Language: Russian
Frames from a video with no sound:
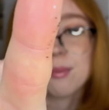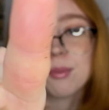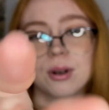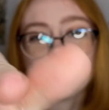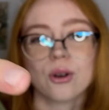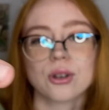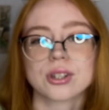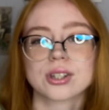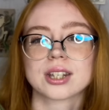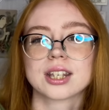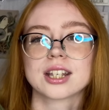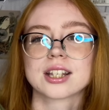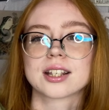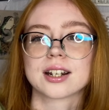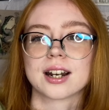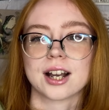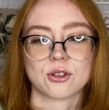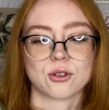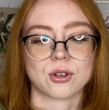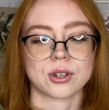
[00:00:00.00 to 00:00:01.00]
блестки
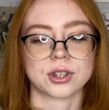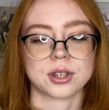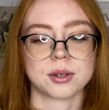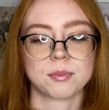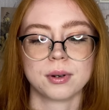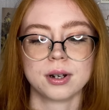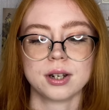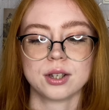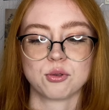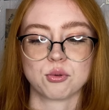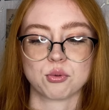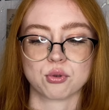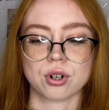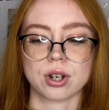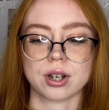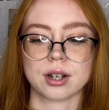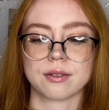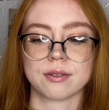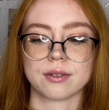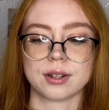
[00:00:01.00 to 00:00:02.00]
сразу осыпались, уже
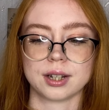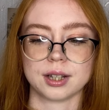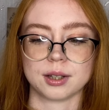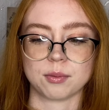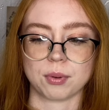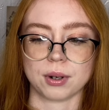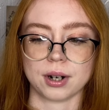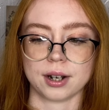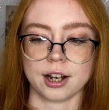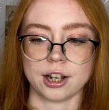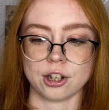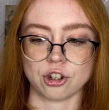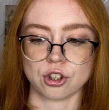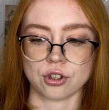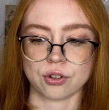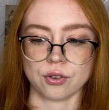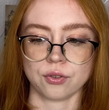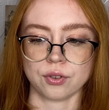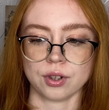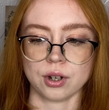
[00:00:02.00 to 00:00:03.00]
говорит про
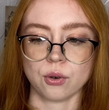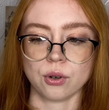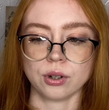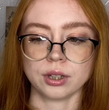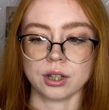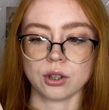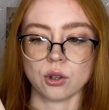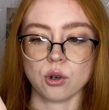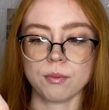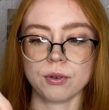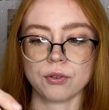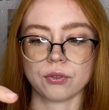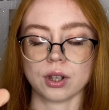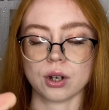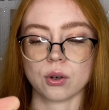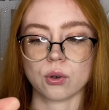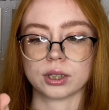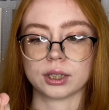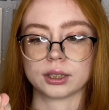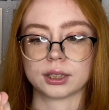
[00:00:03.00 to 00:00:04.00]
качество флакона, но мы
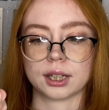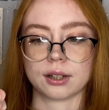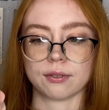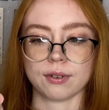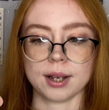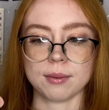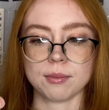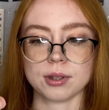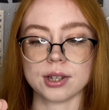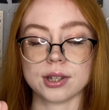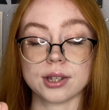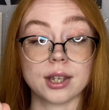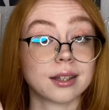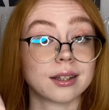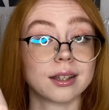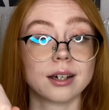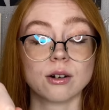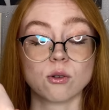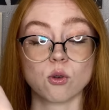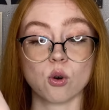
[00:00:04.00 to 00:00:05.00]
флакон открываем. Здесь нет
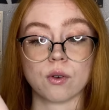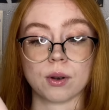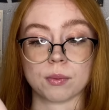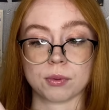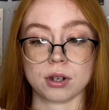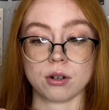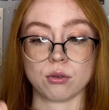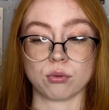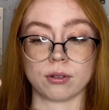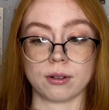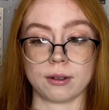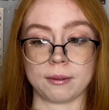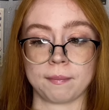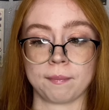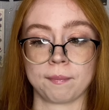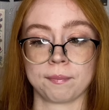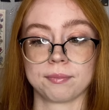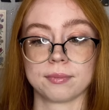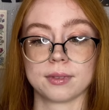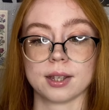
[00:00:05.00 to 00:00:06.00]
никакого абсолютно
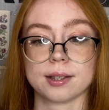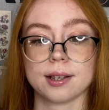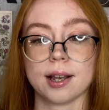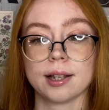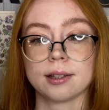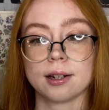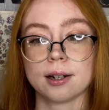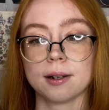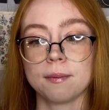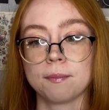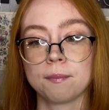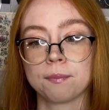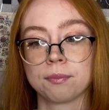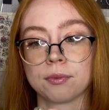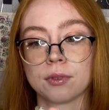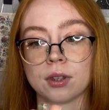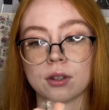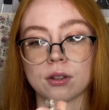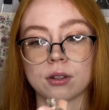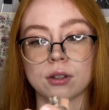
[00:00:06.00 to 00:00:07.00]
дозатора.
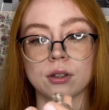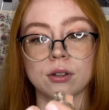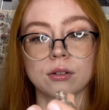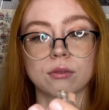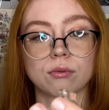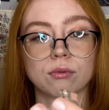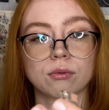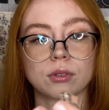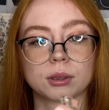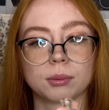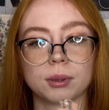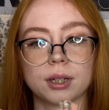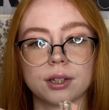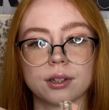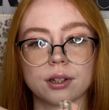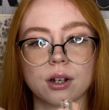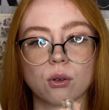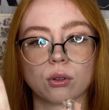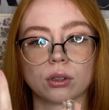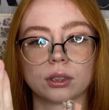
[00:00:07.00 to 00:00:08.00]

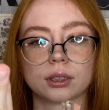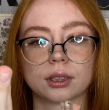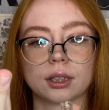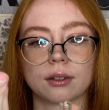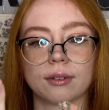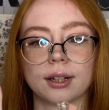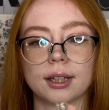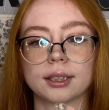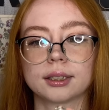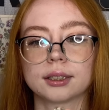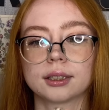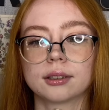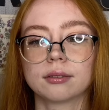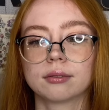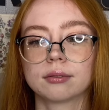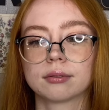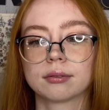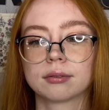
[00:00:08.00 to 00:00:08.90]
Смотрите, как он открывается.